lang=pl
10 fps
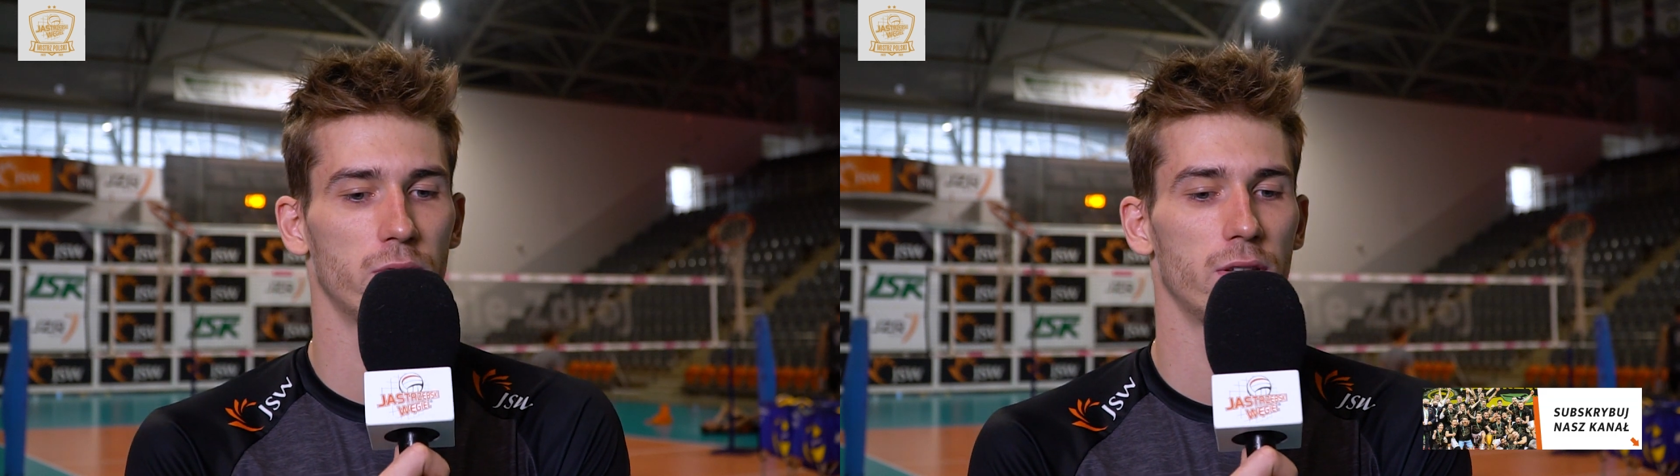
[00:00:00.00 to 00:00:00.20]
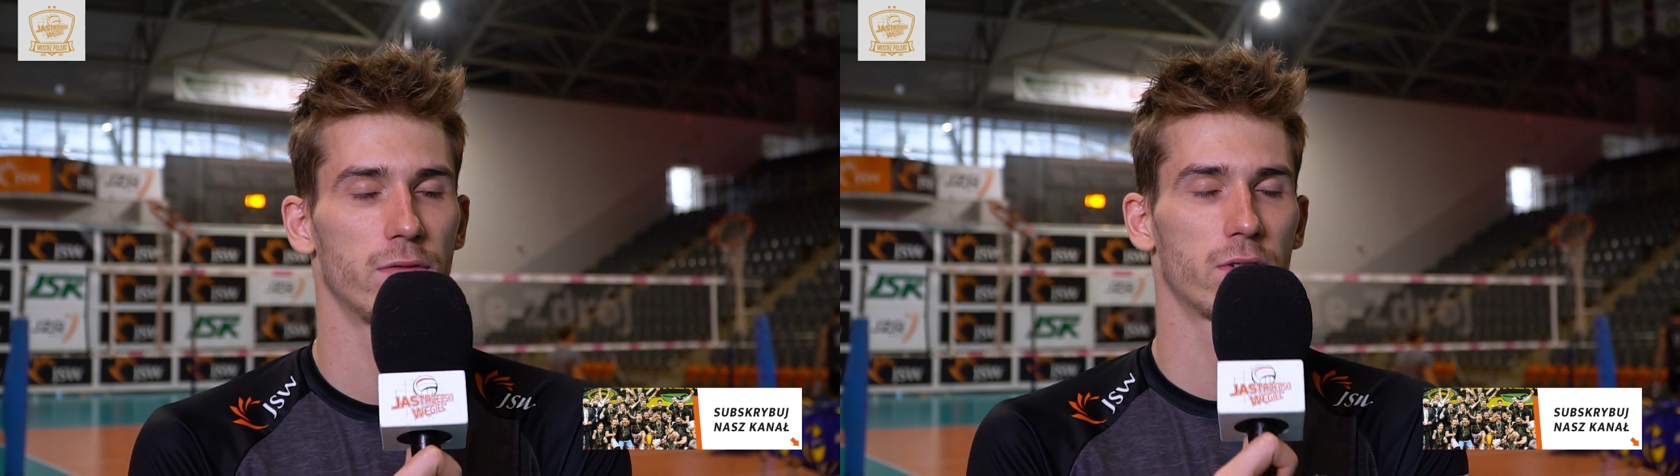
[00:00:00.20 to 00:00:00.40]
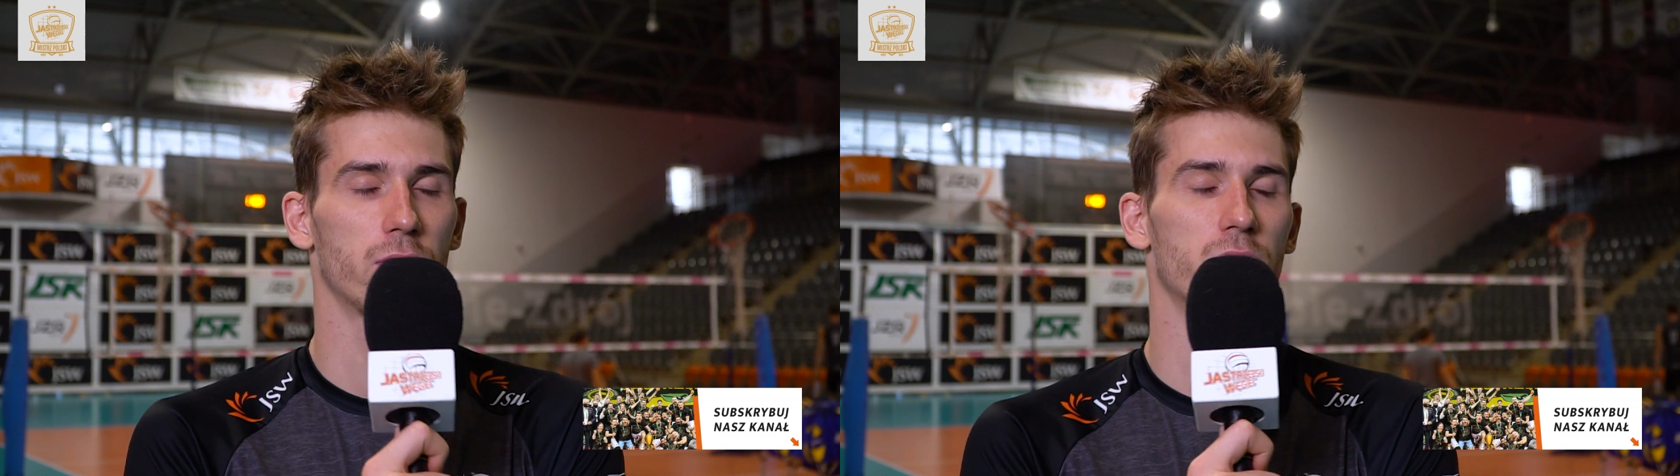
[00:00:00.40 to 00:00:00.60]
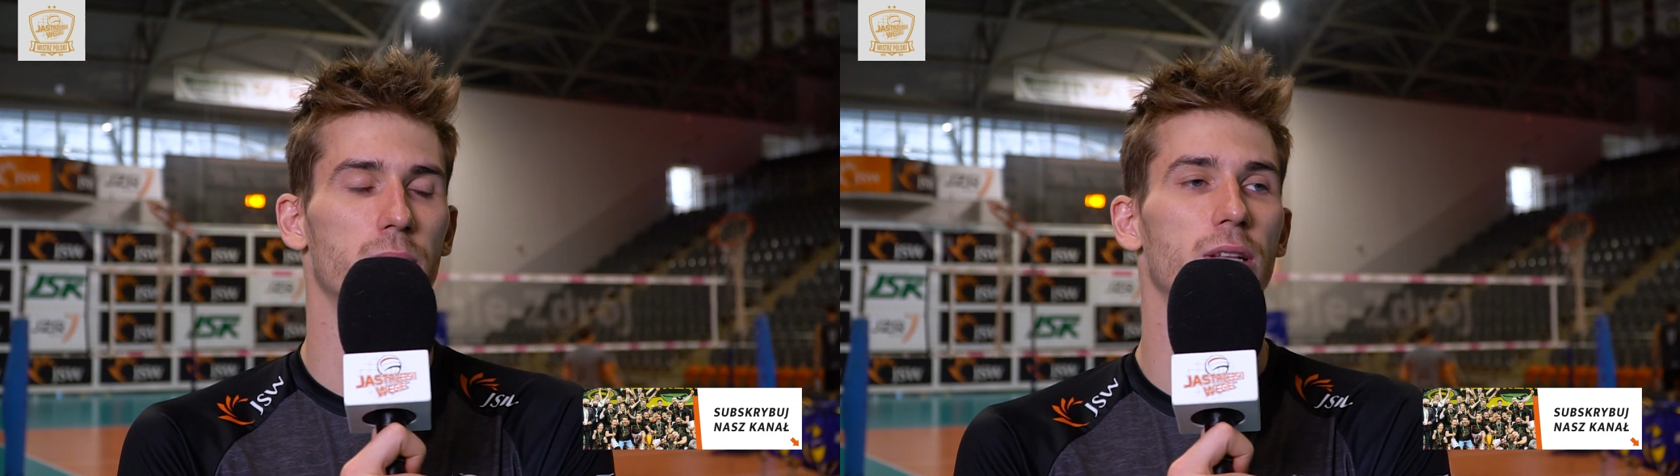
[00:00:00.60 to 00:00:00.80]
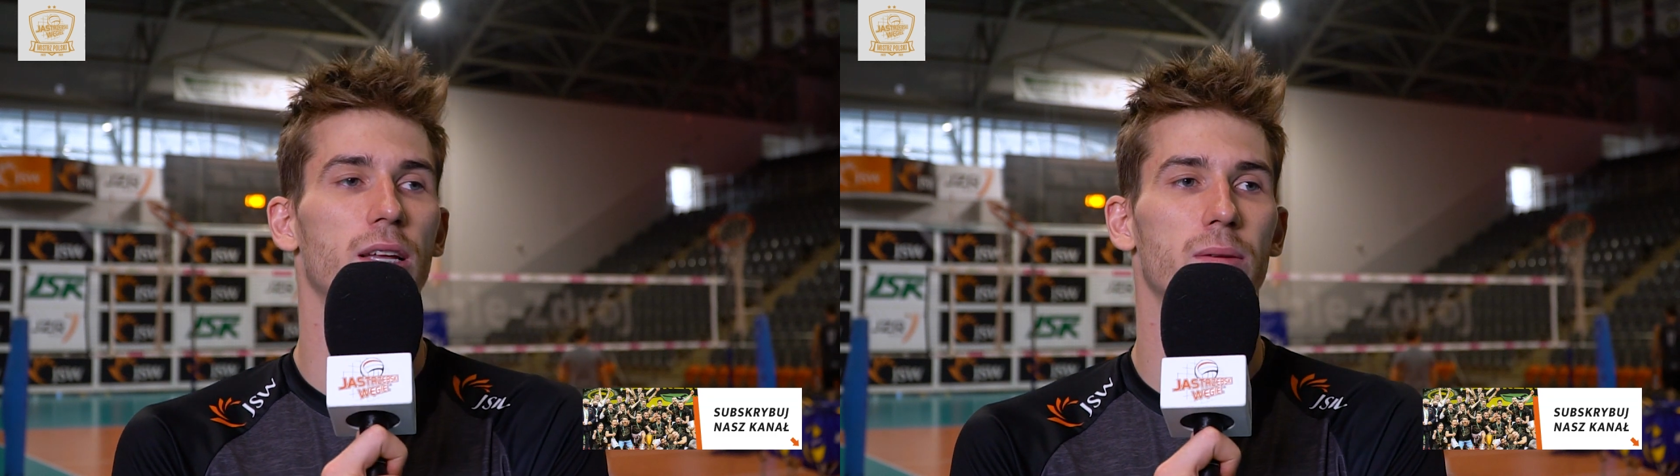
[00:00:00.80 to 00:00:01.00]
wtedy
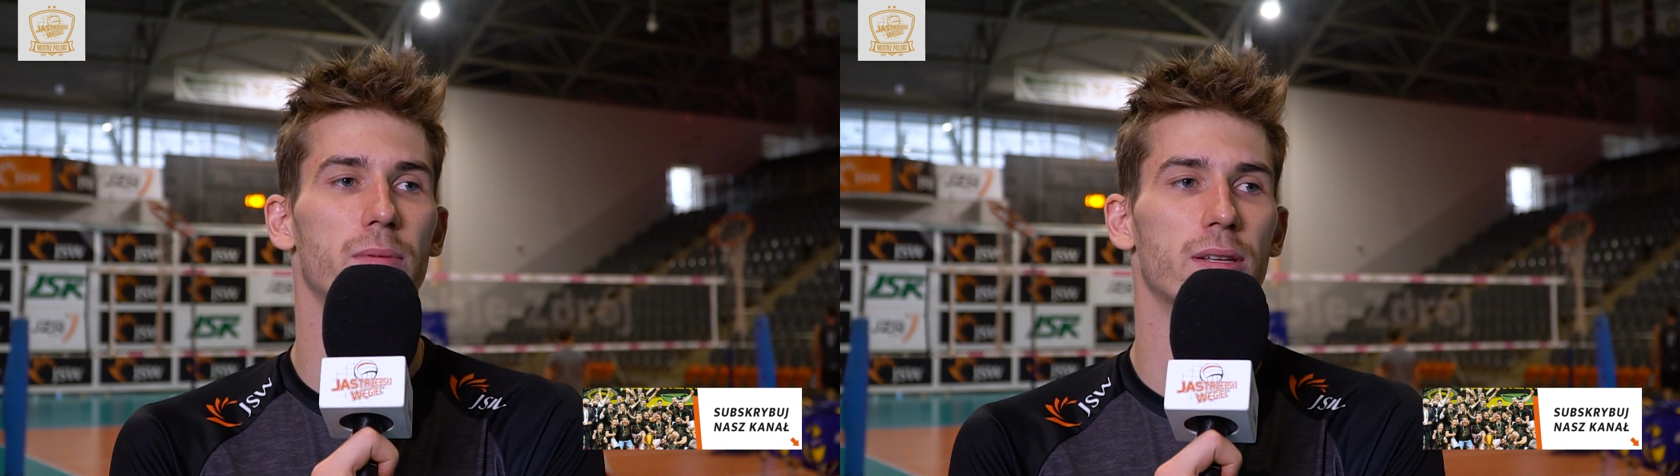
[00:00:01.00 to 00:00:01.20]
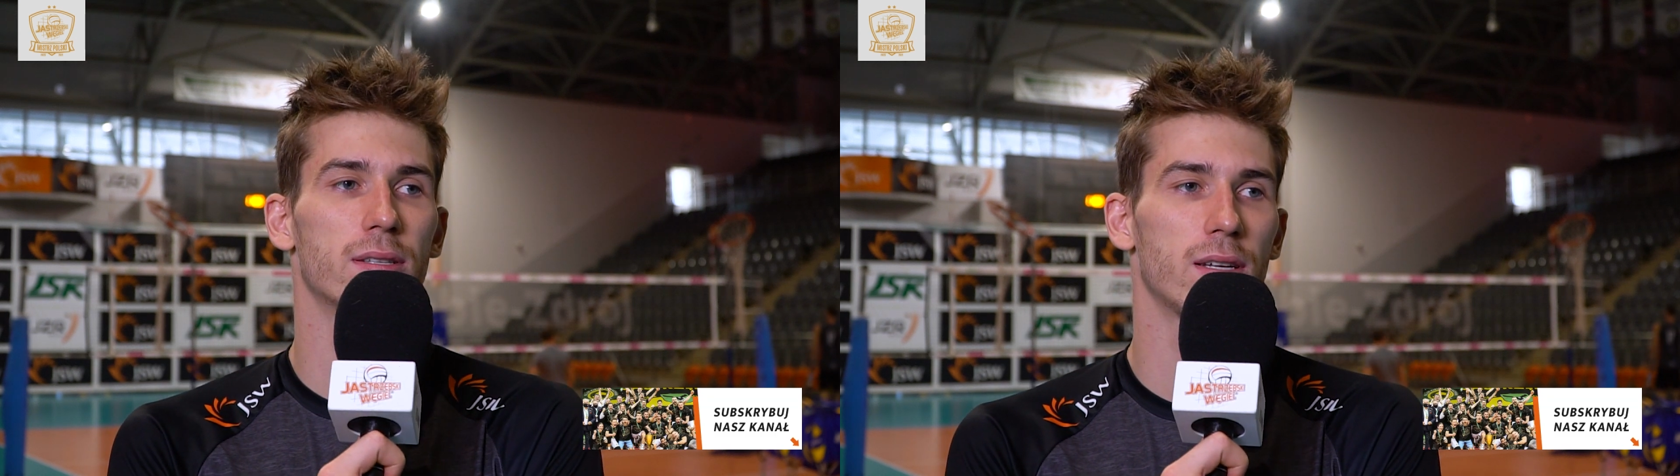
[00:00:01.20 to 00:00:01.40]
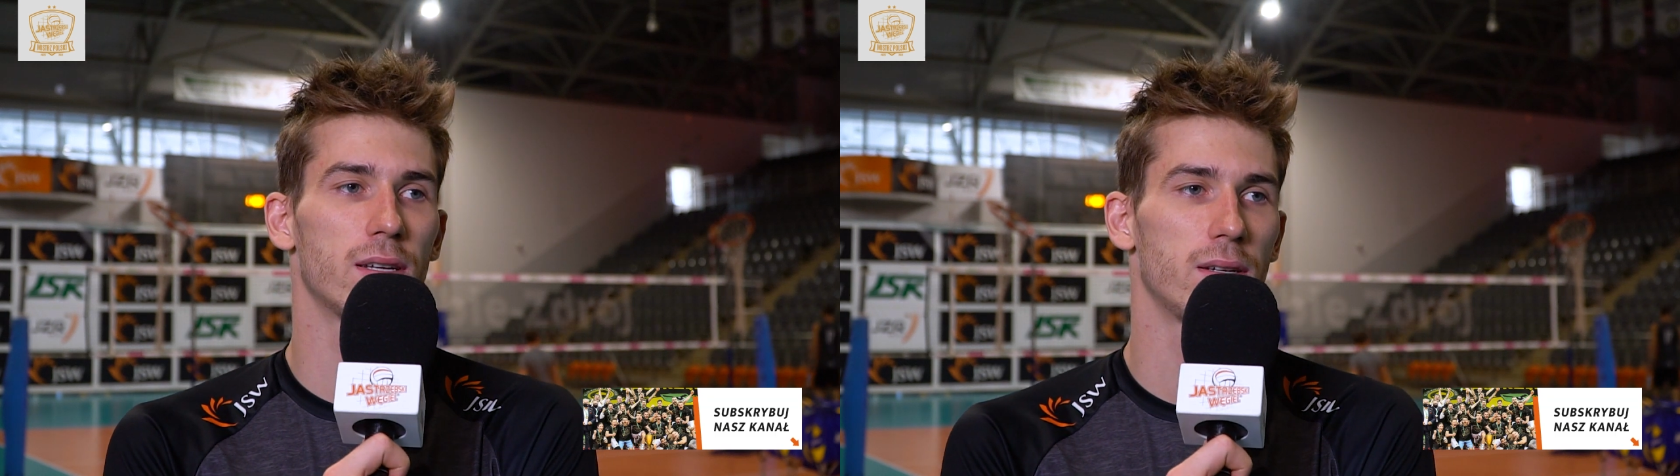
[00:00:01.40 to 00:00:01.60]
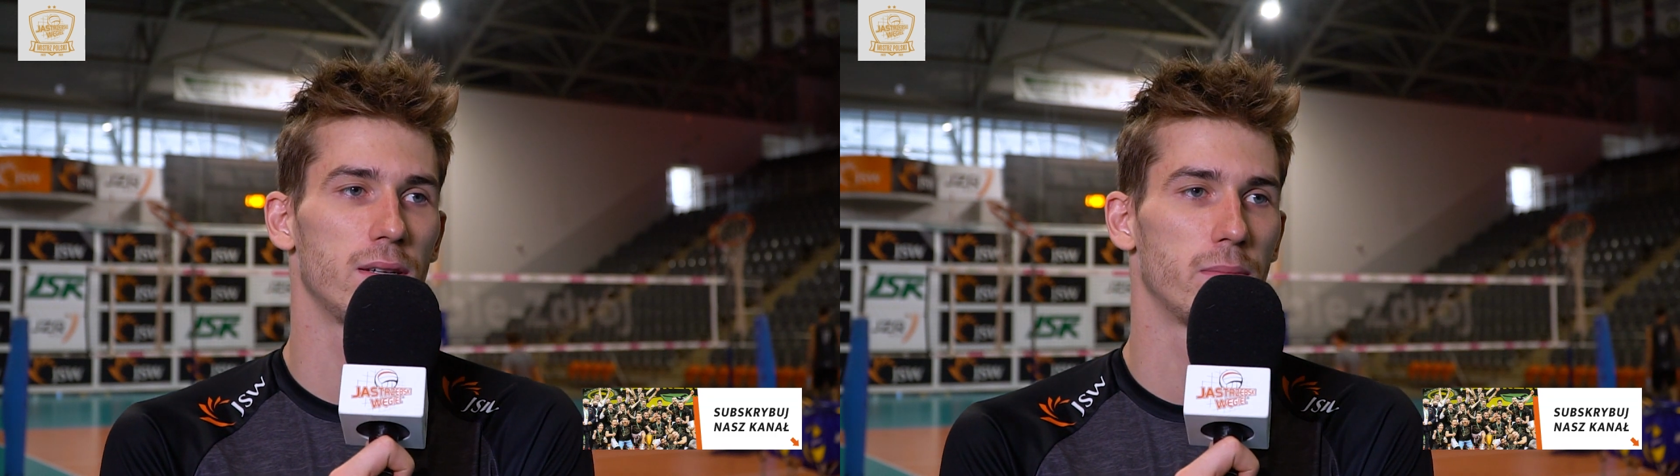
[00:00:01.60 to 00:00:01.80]
wskoczymy na ich miejsce i,